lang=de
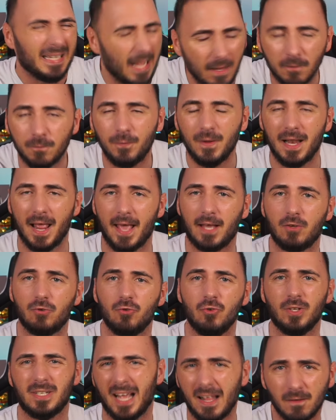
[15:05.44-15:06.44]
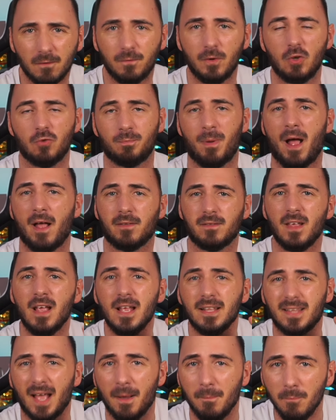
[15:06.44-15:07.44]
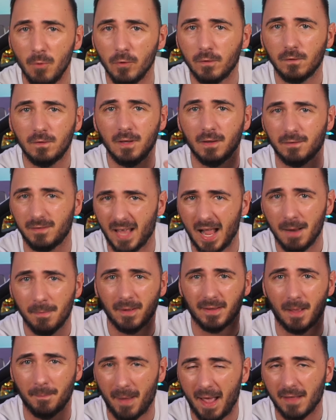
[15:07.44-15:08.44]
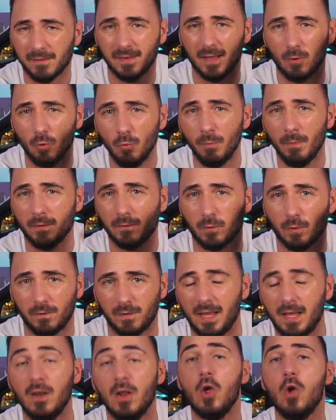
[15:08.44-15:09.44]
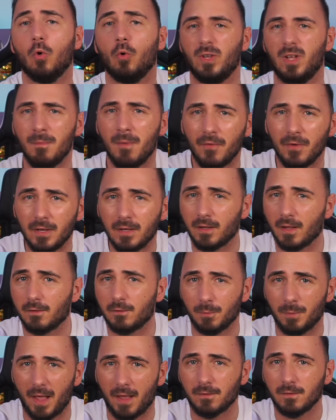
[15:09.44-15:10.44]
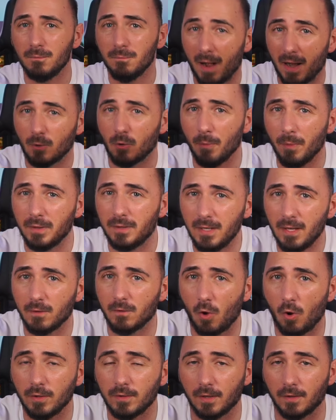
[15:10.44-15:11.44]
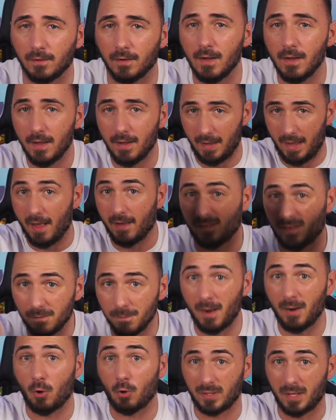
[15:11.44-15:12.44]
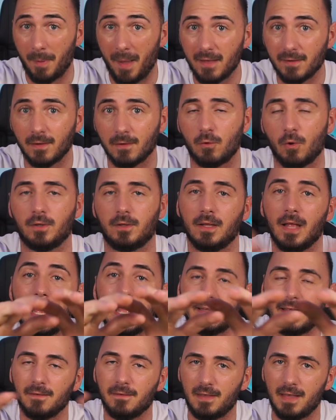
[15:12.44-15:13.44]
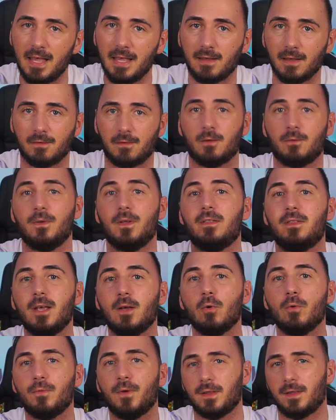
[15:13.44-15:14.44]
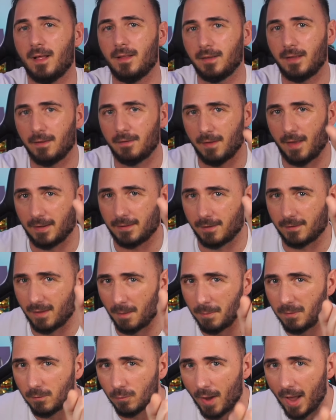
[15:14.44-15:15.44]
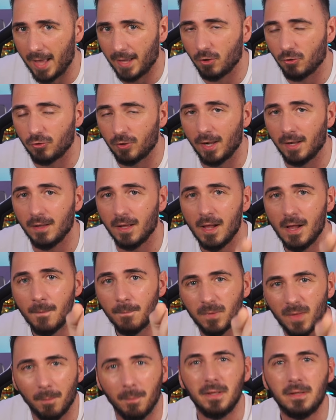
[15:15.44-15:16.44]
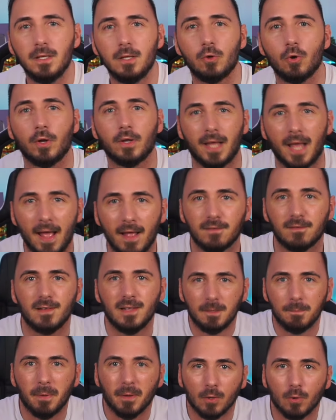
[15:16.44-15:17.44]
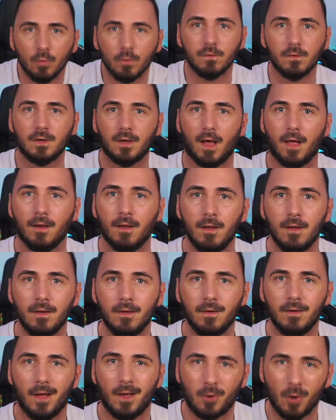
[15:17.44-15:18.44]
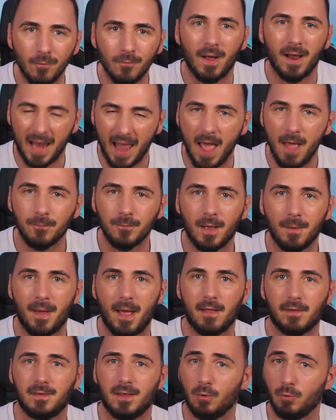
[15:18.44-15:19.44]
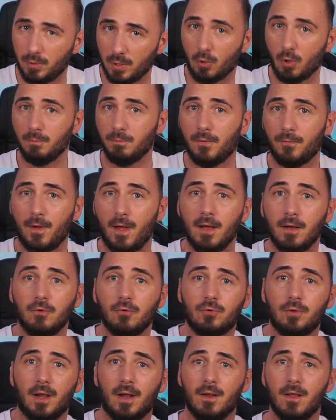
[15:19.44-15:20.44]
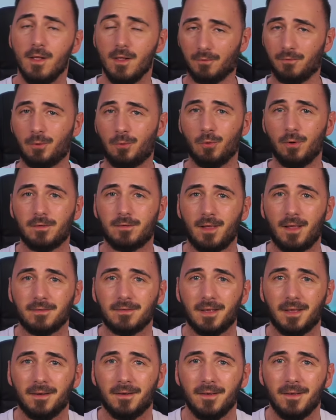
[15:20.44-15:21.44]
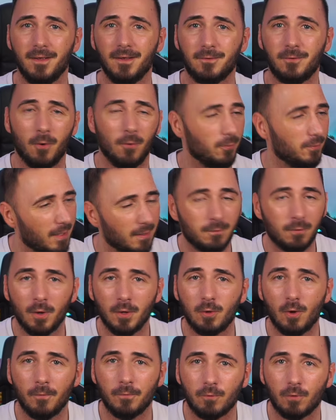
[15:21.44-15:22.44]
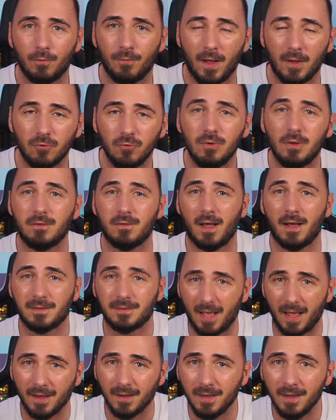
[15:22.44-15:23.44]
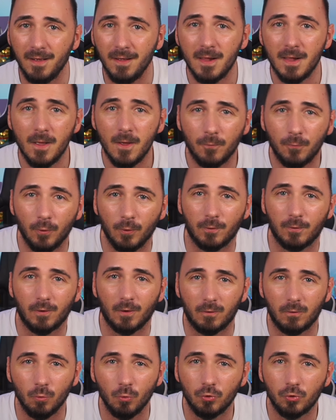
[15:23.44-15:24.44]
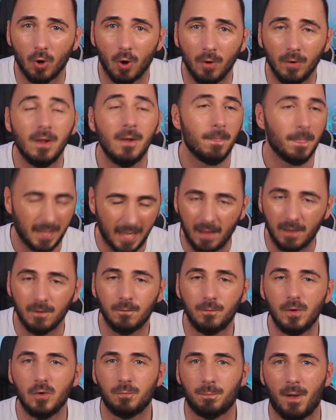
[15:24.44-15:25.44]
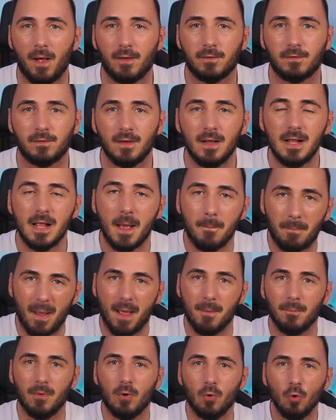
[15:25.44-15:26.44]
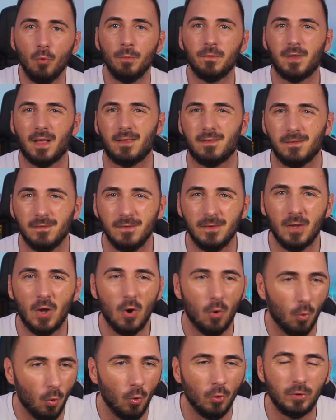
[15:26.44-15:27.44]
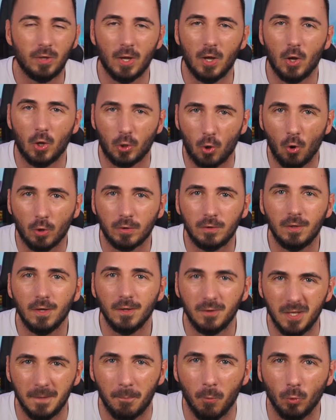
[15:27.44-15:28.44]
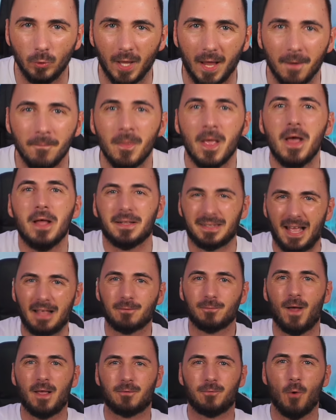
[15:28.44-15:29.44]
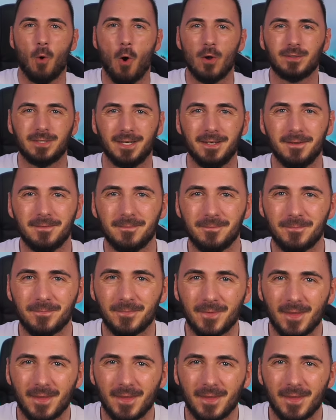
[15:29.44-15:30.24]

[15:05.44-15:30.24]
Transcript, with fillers: Ganz viel Action, ganz viel Spaß. Da müsst ihr selber dabei sein, um es zu sehen. Und immer wenn ihr dann zum ersten Mal kommentieren solltet, erstes Mal auch dabei sein solltet, dann sehe ich es. Es wird dick und fett angezeigt. Das habe ich so eingestellt, damit ich euch herzlich begrüßen kann. Da können wir live dabei sein und ihr könnt mir Fragen stellen. Wie cool ist das denn? So, und jetzt höre ich auf zu quatschen. Ich sage danke fürs Zuschauen. Ganz viel Spaß beim Umsetzen und rockt die Bude. Das war's für heute.